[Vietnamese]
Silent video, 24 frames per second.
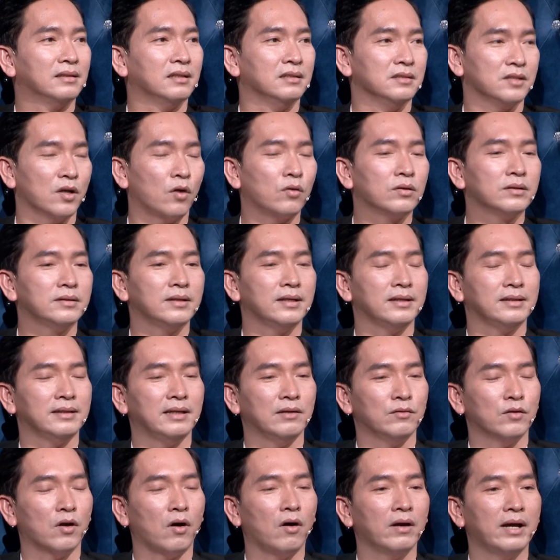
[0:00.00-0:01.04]
và từ chối
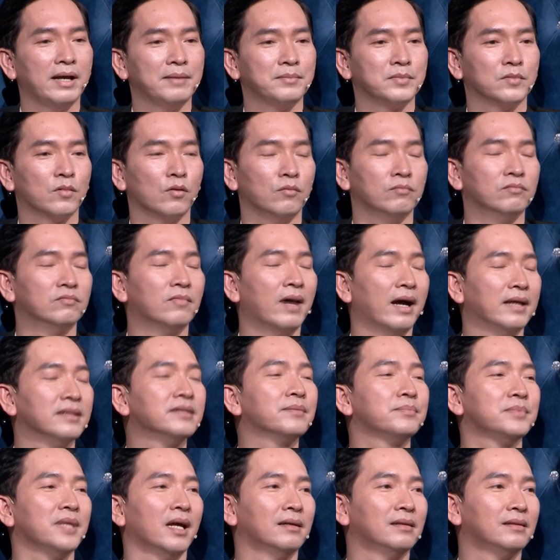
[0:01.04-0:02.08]
thì điều đó em cũng
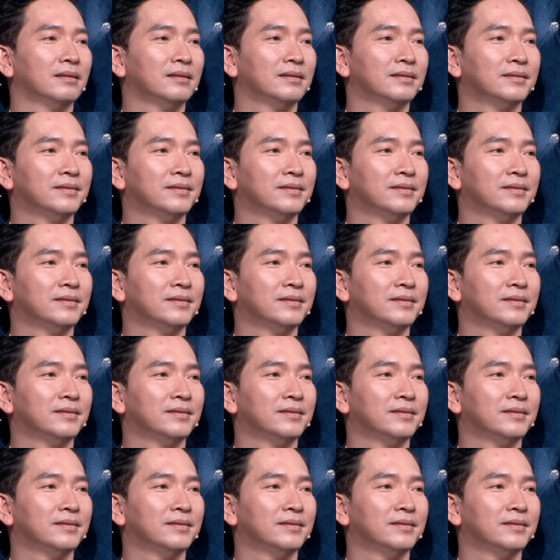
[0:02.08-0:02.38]
phải chấp nhận.